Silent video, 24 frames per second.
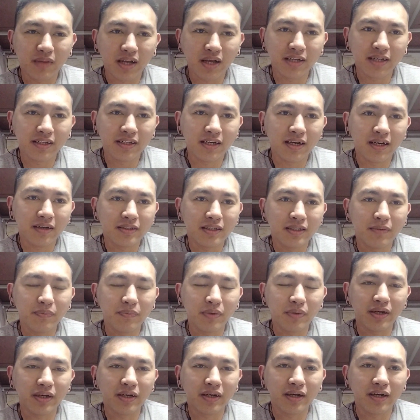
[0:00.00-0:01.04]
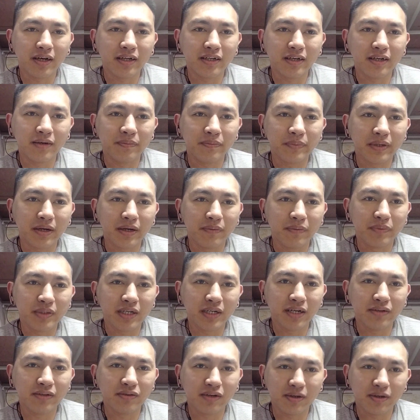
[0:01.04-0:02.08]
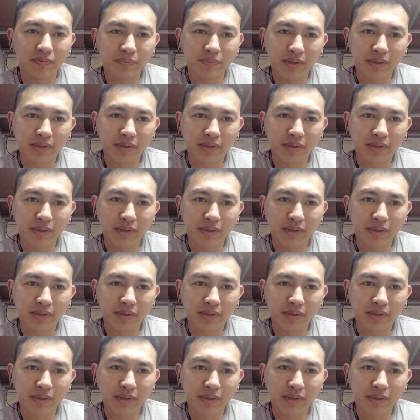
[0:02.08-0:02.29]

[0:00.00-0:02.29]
kada, siyempre, kada magkabisado ka,